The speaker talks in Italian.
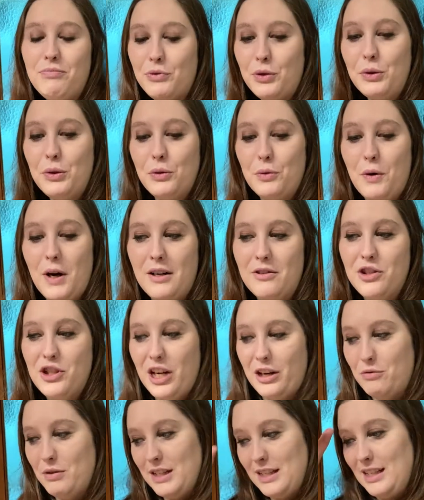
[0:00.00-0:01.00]
Tutto qua,
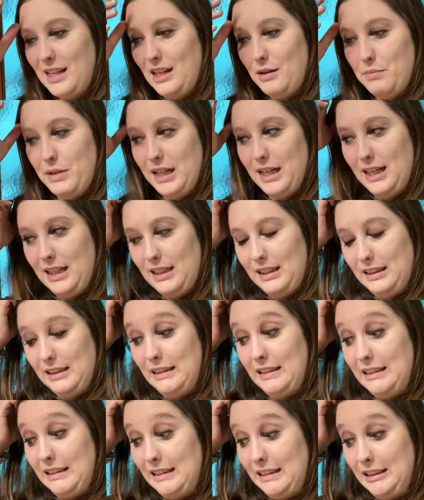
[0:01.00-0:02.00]
cioè questa è la mia...
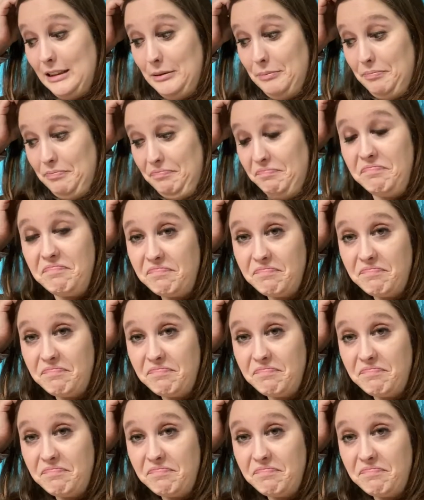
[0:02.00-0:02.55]
Eh,